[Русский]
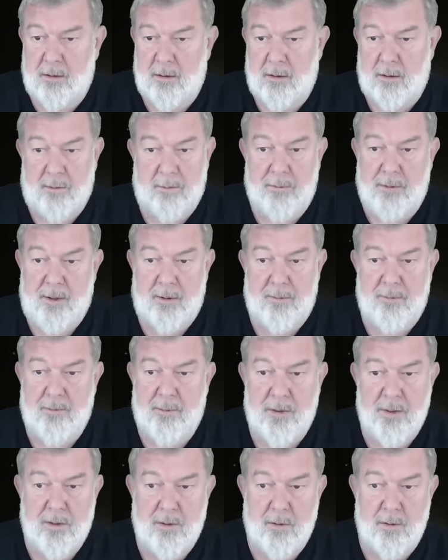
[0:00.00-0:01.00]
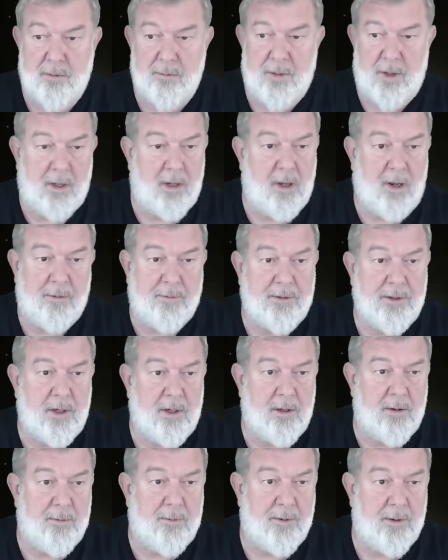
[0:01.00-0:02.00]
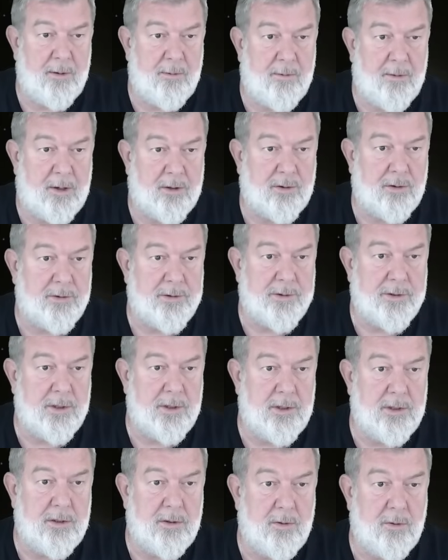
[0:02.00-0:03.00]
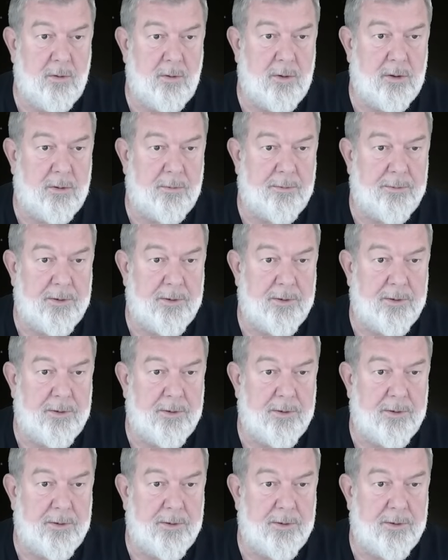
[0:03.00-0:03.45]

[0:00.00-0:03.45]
Это, блядь, безумие. Я вообще не понимаю, что за идиоты.